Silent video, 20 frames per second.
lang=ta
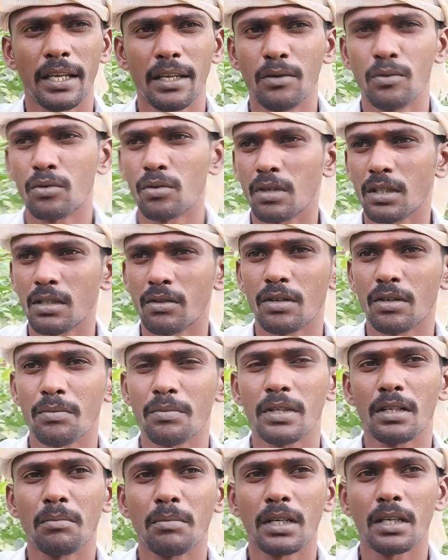ஐநூறுரூவா தான் வரும்னு
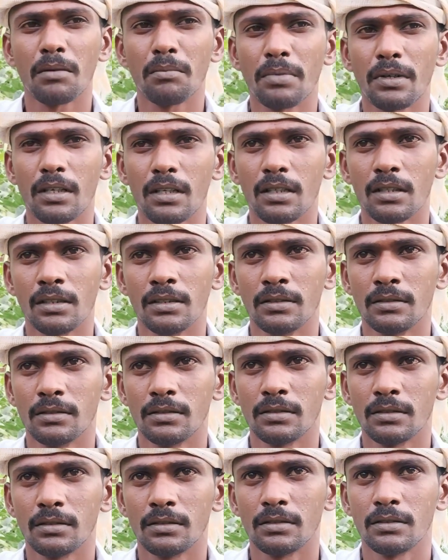நம்ம நண்பர்
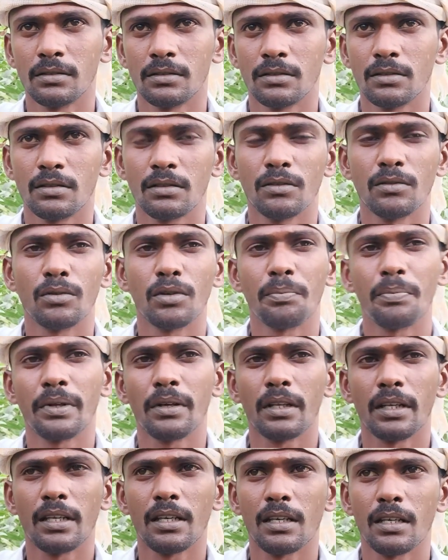ஒரு
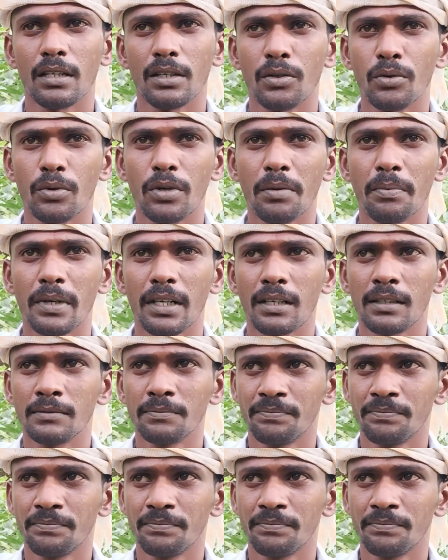பெரிய யூடியூபர்